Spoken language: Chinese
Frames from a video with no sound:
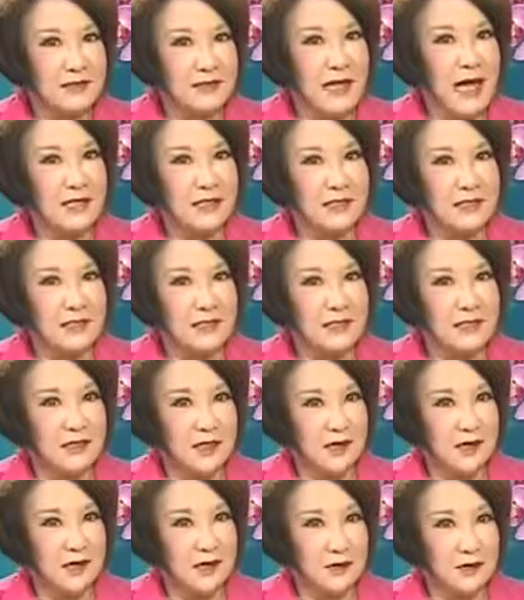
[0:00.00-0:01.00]
大的
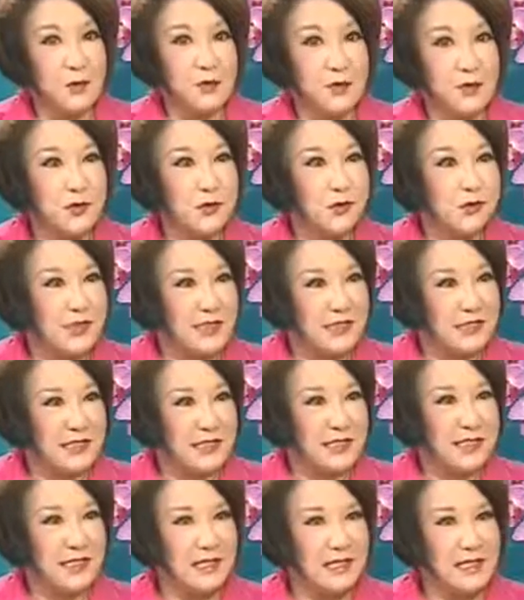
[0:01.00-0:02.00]
啊，优秀的
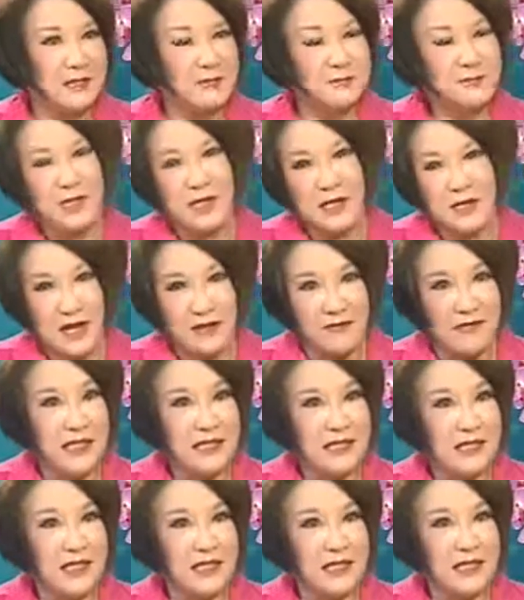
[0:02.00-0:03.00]
这些开
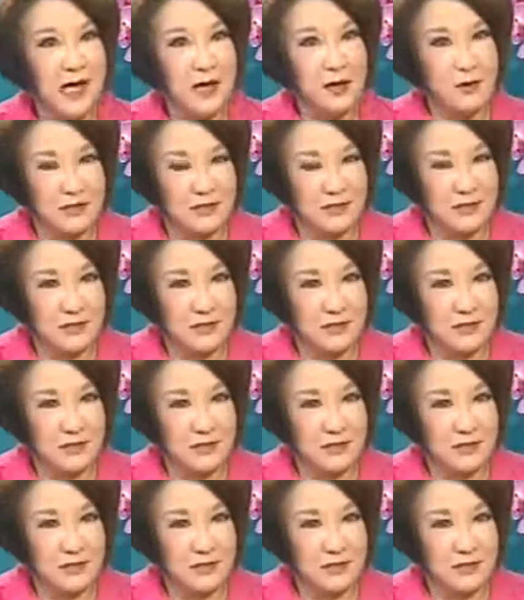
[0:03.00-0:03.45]
发商啦，或